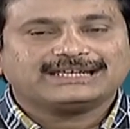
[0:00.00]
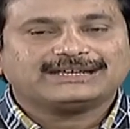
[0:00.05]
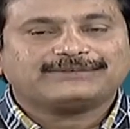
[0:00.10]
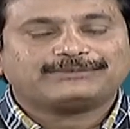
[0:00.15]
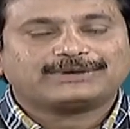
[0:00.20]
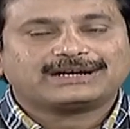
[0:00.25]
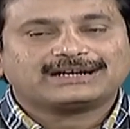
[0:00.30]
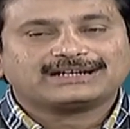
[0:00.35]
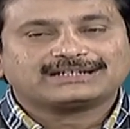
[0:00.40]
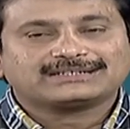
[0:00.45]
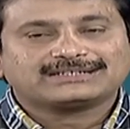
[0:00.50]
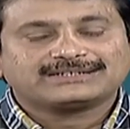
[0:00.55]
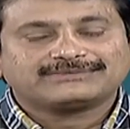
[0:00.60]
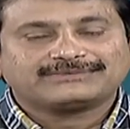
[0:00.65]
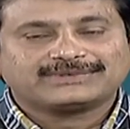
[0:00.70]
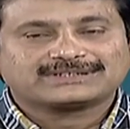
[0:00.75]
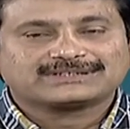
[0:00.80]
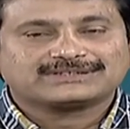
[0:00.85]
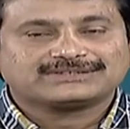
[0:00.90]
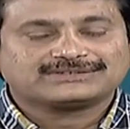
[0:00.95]
ఈ ఫంగస్
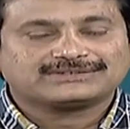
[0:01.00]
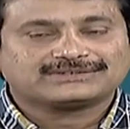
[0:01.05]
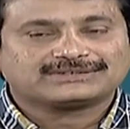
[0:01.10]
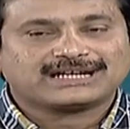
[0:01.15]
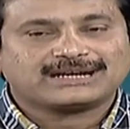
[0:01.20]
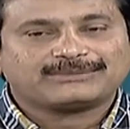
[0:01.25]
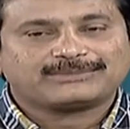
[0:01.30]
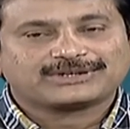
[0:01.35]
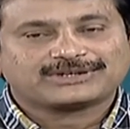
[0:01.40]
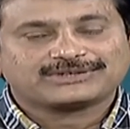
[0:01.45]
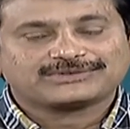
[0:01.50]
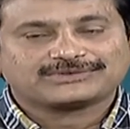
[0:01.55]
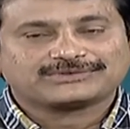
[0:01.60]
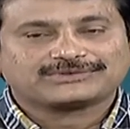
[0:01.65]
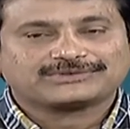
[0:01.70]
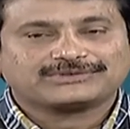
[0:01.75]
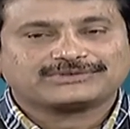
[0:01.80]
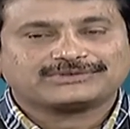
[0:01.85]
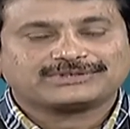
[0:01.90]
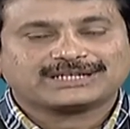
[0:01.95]
ఇన్ఫెక్షన్స్ కామన్గా
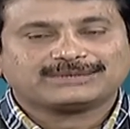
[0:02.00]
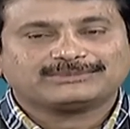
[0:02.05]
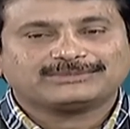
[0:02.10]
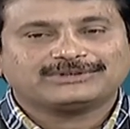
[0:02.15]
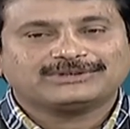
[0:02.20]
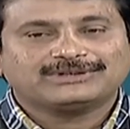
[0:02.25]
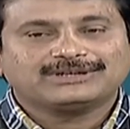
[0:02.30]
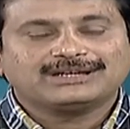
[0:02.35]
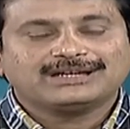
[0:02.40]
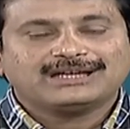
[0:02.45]
చూస్తూ ఉంటాము